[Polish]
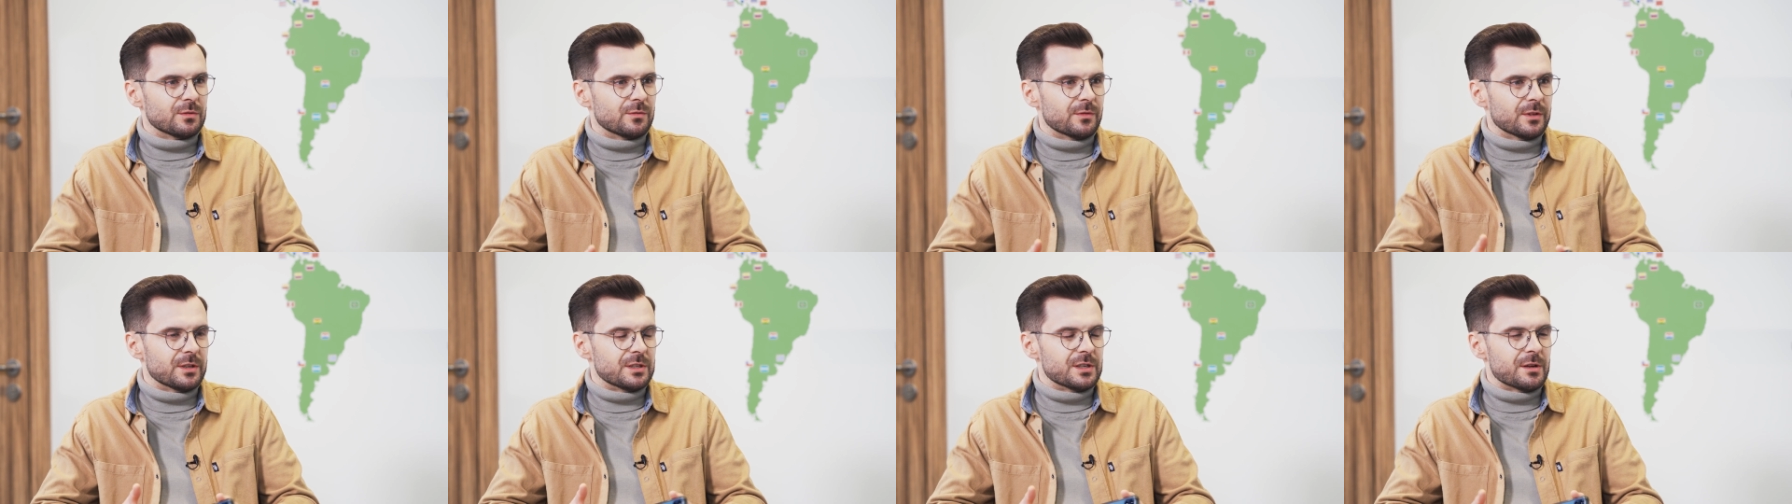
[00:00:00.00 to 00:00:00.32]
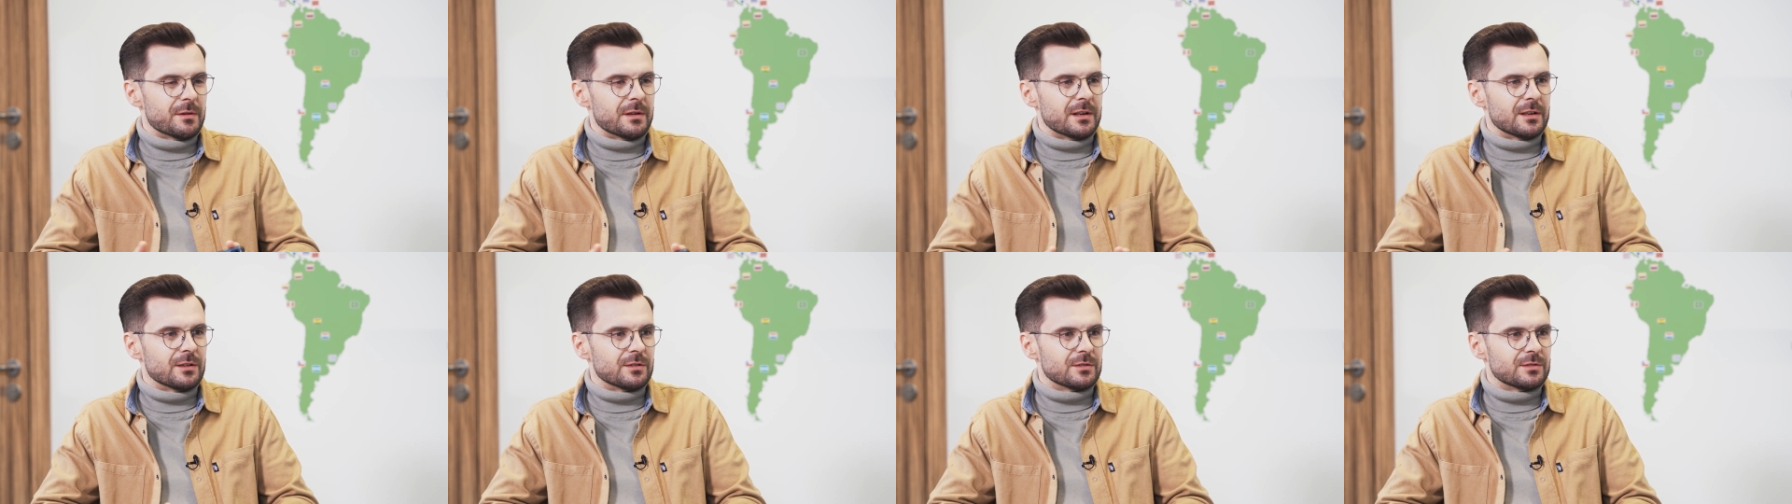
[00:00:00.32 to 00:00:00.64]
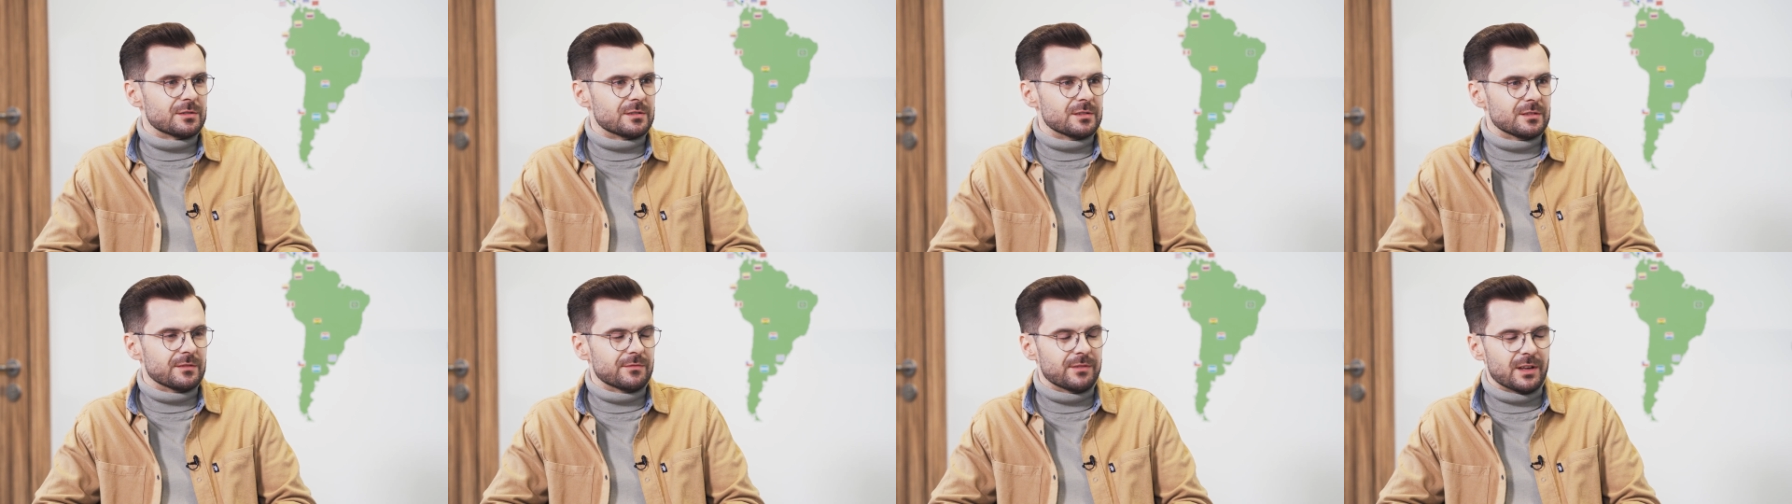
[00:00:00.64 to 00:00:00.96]
Twojej
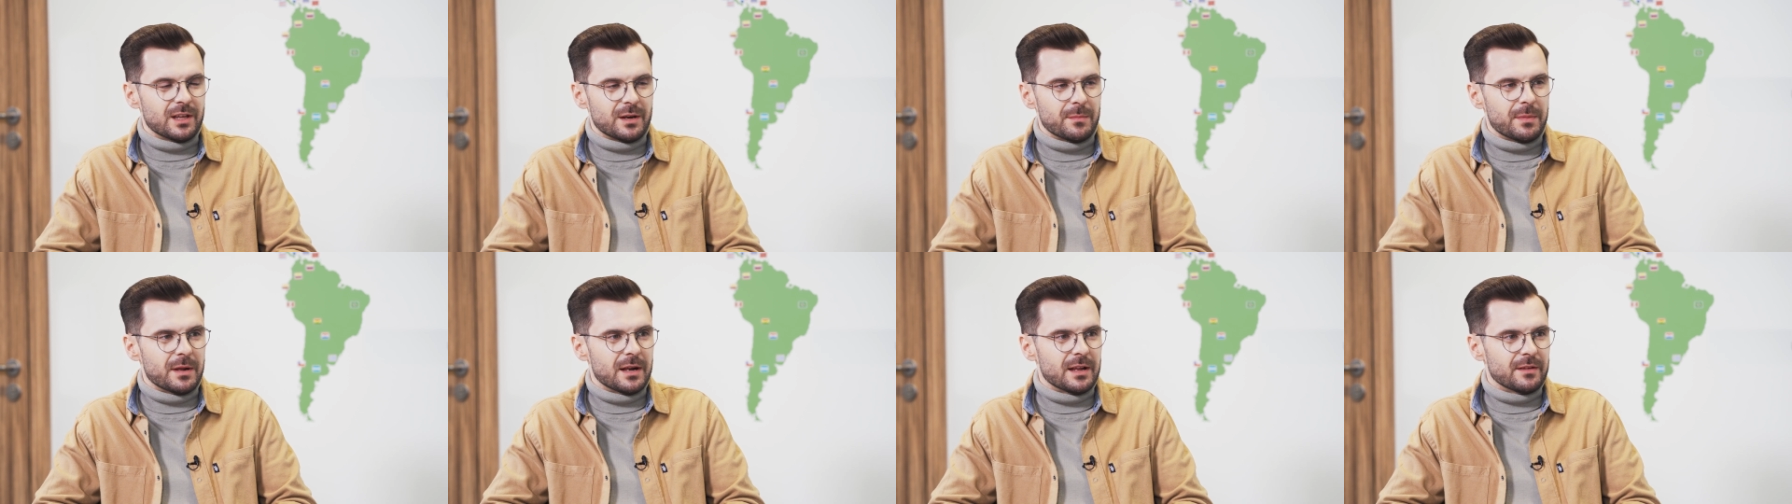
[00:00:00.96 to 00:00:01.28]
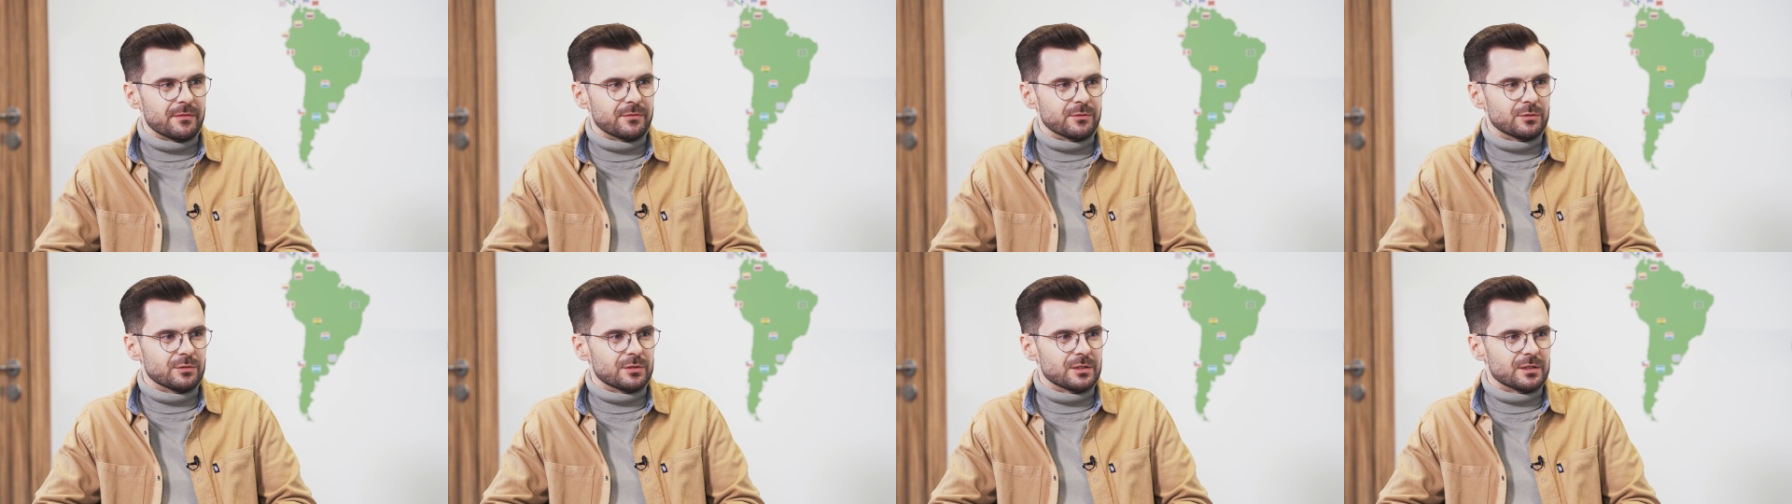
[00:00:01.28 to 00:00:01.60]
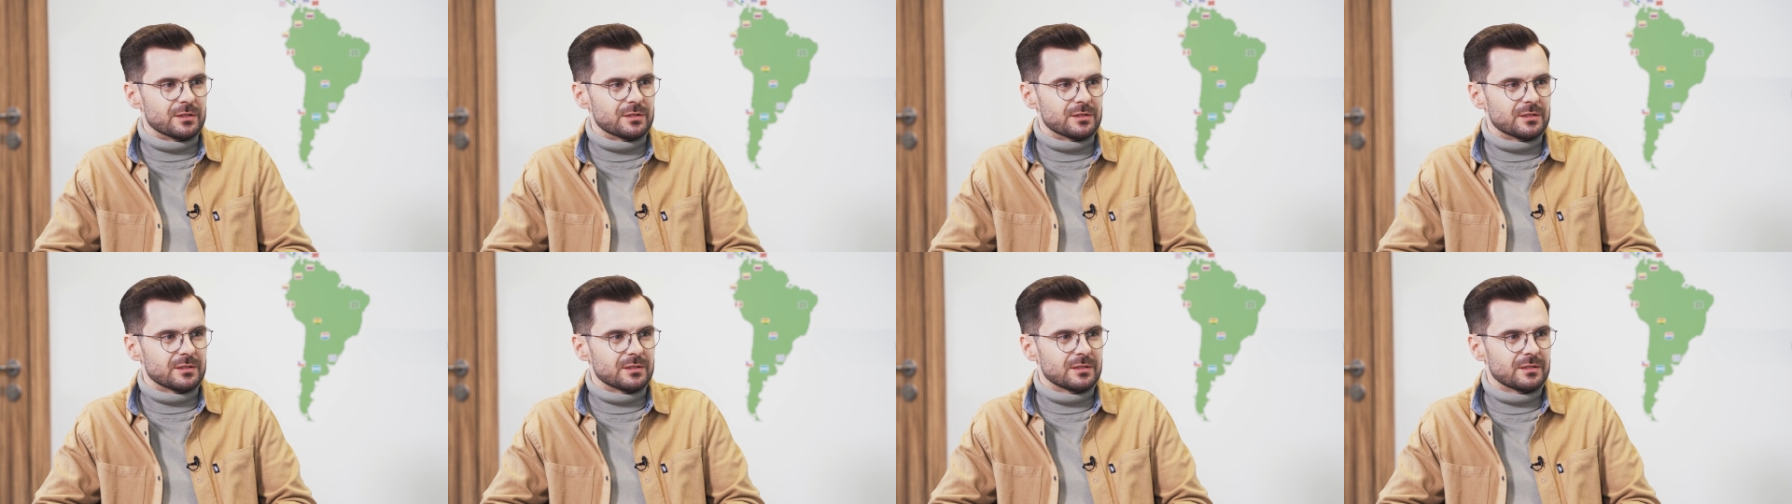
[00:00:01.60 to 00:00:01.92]
działalności w Herbalife
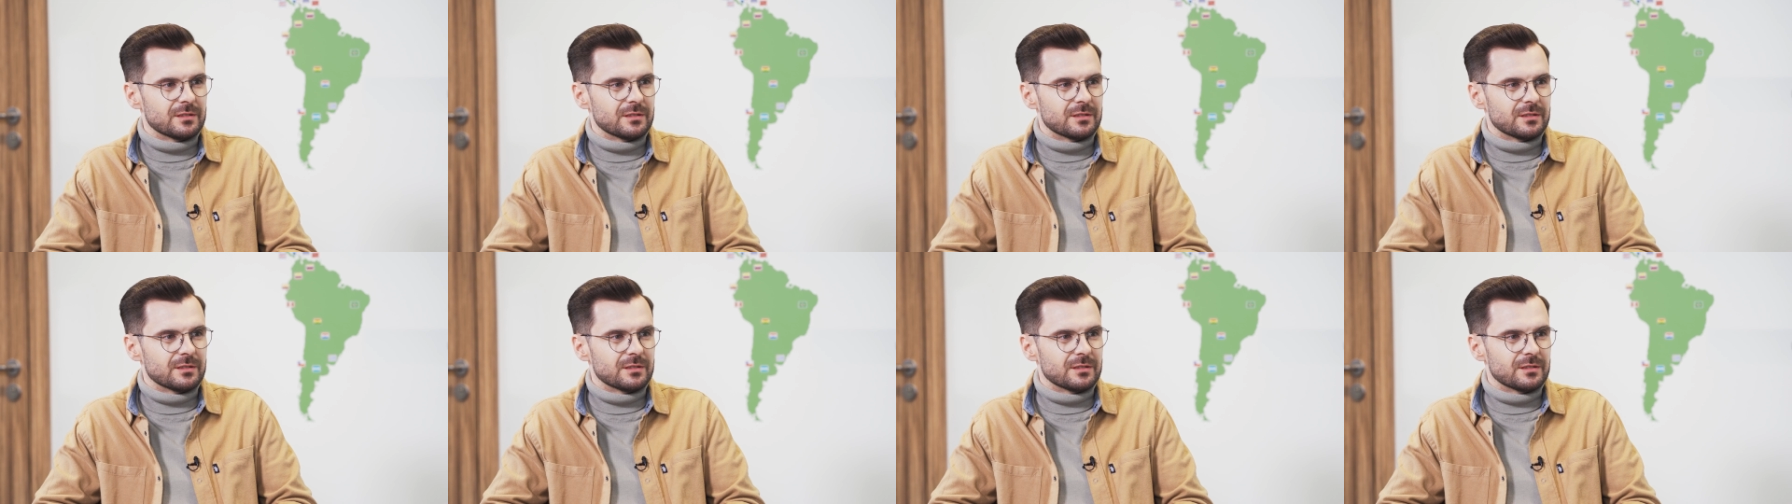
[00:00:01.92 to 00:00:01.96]
Nutrition?